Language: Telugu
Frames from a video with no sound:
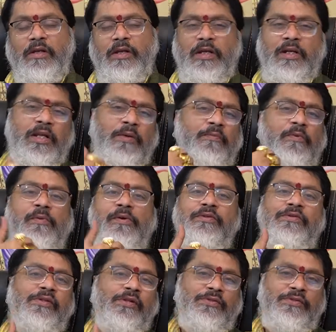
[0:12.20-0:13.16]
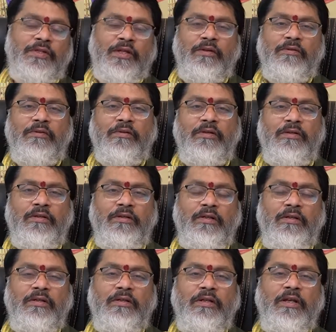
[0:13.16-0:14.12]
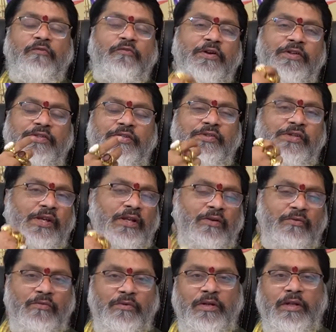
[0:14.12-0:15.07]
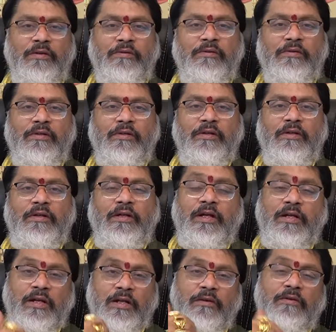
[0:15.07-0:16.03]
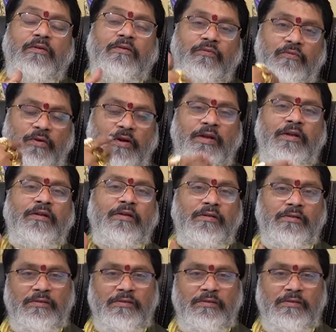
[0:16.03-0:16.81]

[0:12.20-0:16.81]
ఇక్కడ ఎంబీబీఎస్ చేస్తారు ఎఫ్ఆర్సీ చేయాలనుకుంటారు ఎక్కడ ఫారెన్